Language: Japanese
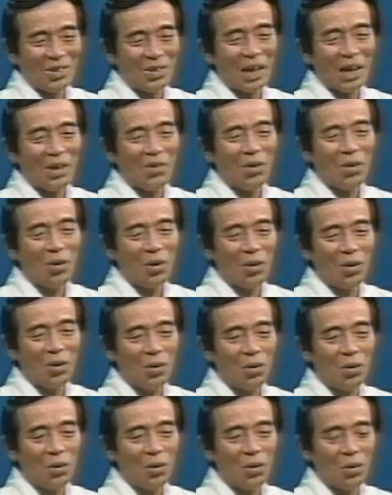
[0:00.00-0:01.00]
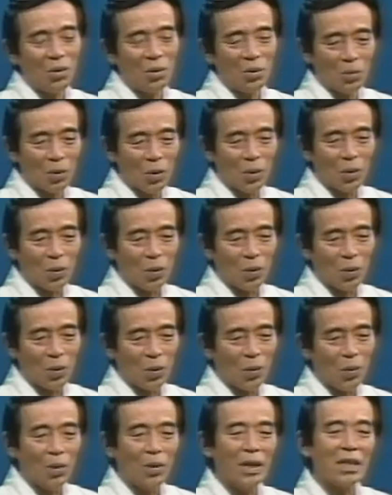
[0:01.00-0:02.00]
歌の方も
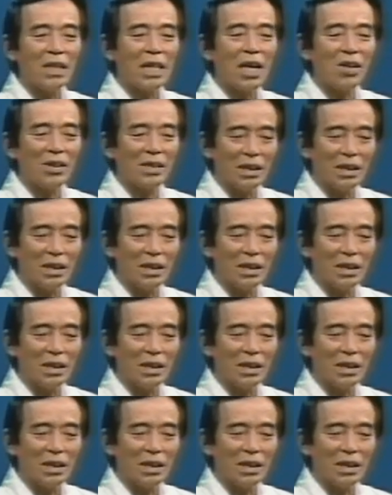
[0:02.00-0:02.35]
こう女に合わ